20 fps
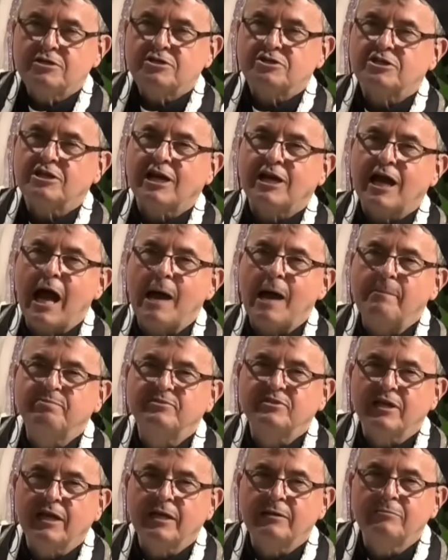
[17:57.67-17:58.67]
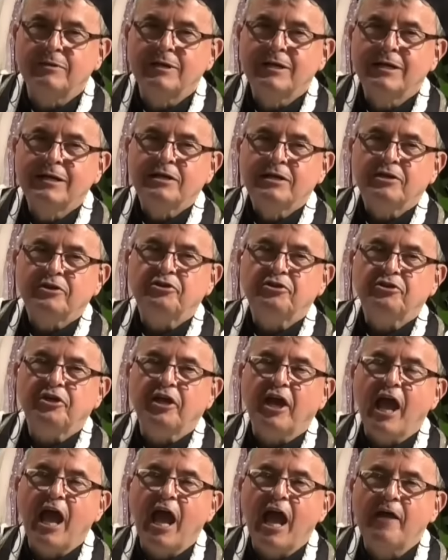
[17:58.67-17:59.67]
Że raptem
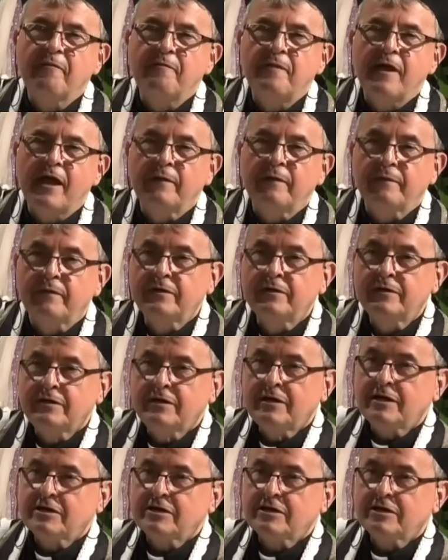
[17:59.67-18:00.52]
jeden